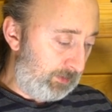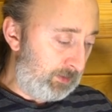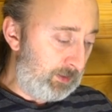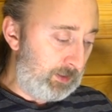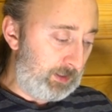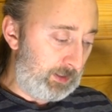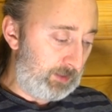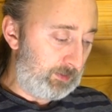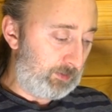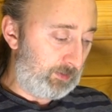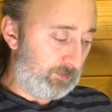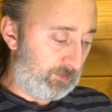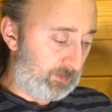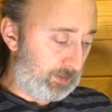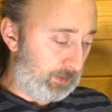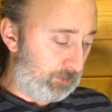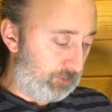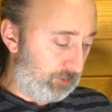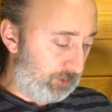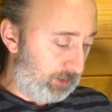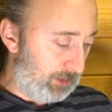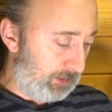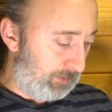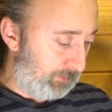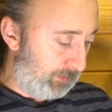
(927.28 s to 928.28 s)
не
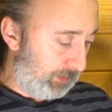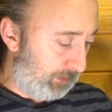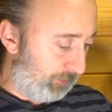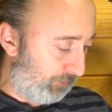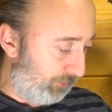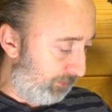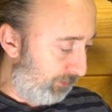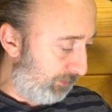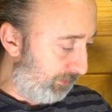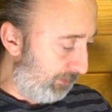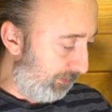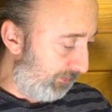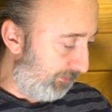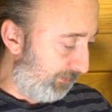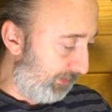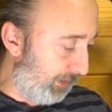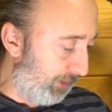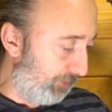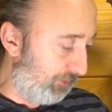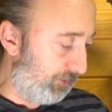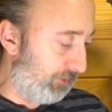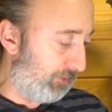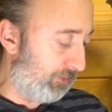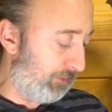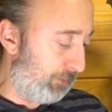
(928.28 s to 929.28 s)
назначали врачи.
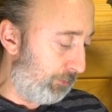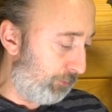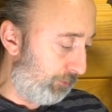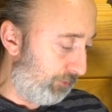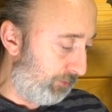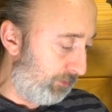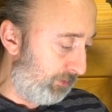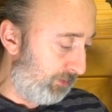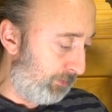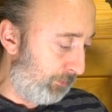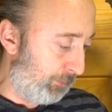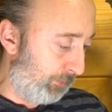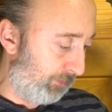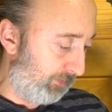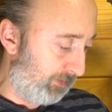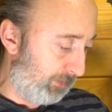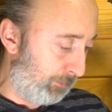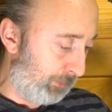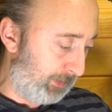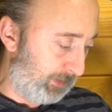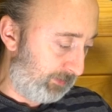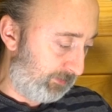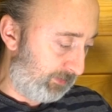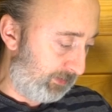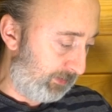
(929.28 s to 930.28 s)
Нельзя же исключить
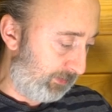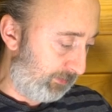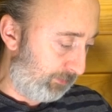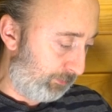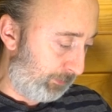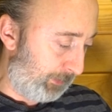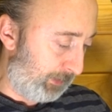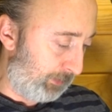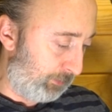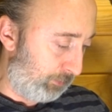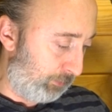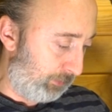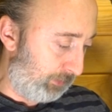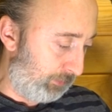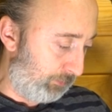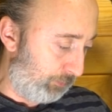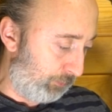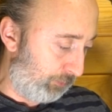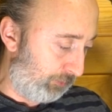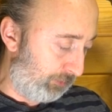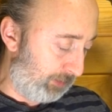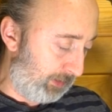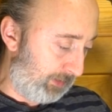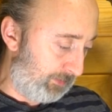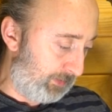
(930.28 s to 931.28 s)
90% продуктов у
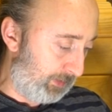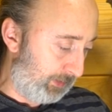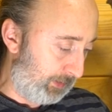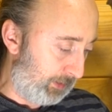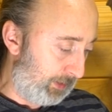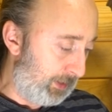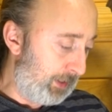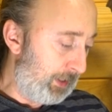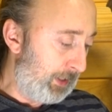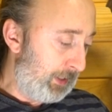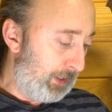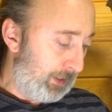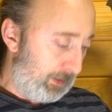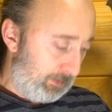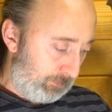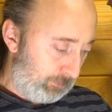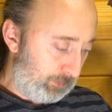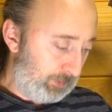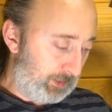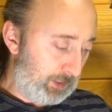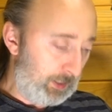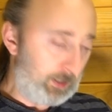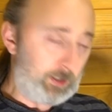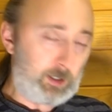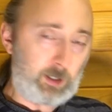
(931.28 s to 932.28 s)
человека.
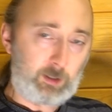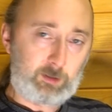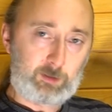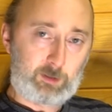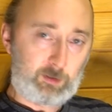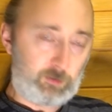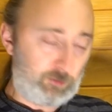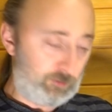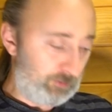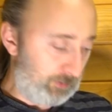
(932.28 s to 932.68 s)
Вот я как-то и